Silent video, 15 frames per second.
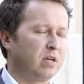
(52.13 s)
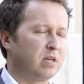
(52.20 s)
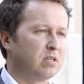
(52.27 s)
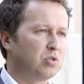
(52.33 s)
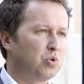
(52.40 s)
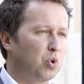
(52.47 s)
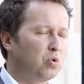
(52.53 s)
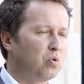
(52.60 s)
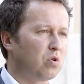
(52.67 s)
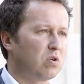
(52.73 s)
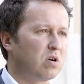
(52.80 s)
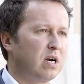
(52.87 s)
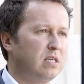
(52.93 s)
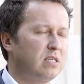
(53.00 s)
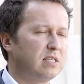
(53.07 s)
struktur
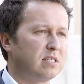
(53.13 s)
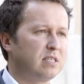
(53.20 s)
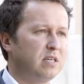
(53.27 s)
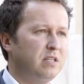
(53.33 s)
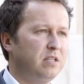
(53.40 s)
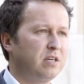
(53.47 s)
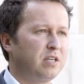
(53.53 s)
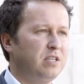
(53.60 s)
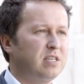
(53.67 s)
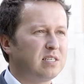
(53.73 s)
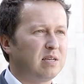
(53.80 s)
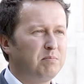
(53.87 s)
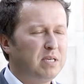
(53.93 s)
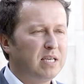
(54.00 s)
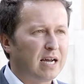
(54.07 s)
organizacyjnych,
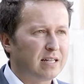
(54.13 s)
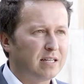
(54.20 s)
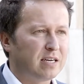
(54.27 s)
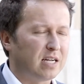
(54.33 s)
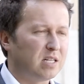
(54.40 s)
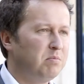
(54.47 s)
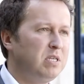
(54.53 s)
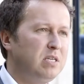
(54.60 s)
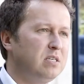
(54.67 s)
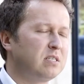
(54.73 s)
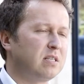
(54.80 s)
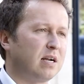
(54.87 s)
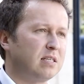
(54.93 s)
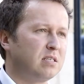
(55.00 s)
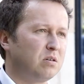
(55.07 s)
niezabijanych
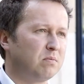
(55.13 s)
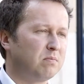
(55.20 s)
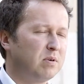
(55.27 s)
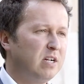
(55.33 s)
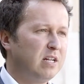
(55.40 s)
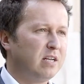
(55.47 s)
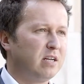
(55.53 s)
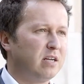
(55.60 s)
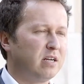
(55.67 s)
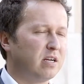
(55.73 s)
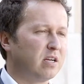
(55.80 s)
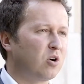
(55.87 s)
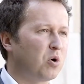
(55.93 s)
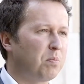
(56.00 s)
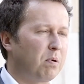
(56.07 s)
administracją
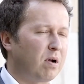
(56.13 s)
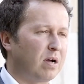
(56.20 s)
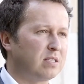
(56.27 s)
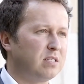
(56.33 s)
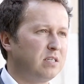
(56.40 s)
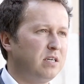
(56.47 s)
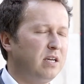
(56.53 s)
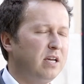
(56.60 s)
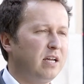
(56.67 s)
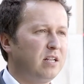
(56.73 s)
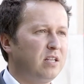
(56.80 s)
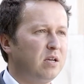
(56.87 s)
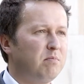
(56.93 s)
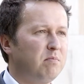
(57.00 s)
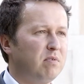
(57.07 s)
korporacji,
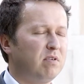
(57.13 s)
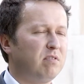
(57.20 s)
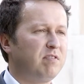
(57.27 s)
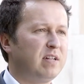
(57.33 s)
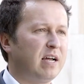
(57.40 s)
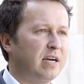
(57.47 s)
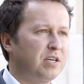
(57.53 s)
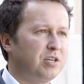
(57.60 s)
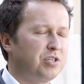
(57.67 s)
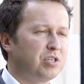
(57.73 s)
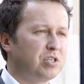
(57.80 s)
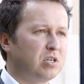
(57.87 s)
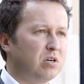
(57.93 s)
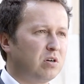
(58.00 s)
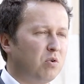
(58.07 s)
tym wydaje się,
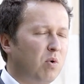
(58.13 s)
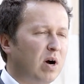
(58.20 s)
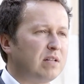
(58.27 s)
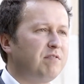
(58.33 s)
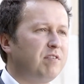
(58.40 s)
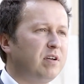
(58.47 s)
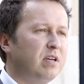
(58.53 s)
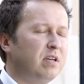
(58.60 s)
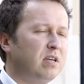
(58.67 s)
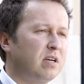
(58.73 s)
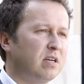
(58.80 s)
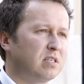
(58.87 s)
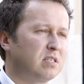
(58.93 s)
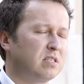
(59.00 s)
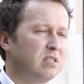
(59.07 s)
że łatwiej
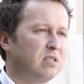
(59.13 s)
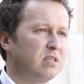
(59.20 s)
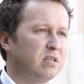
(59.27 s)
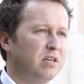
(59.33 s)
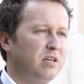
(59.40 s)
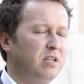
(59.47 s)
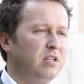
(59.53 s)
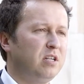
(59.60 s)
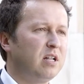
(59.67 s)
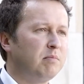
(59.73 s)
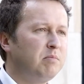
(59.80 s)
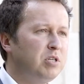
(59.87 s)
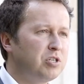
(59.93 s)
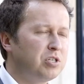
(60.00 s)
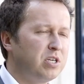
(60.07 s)
jest i
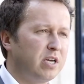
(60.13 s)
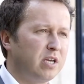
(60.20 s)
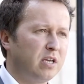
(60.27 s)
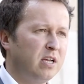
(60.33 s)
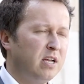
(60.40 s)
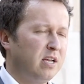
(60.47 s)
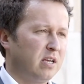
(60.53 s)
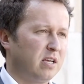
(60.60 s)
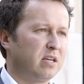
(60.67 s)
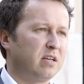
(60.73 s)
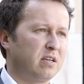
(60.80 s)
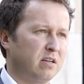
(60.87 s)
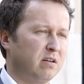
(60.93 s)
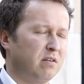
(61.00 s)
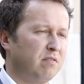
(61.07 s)
dynamiczniej
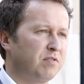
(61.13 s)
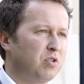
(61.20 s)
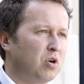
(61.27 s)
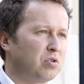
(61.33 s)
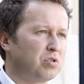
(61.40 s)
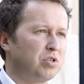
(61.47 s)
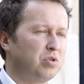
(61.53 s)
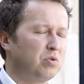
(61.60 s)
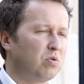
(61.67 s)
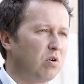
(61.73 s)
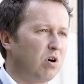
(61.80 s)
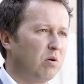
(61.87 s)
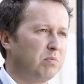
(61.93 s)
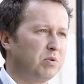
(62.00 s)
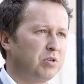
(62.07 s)
wdrożyć i
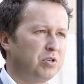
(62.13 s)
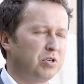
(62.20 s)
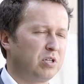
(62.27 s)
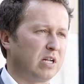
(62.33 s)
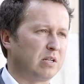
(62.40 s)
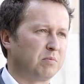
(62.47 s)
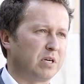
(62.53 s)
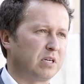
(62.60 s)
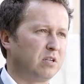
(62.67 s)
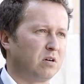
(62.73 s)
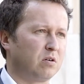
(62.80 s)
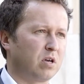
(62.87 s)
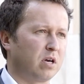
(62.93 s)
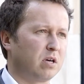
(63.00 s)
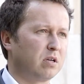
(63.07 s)
uruchomić daną
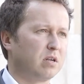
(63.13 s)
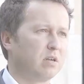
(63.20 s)
technologię.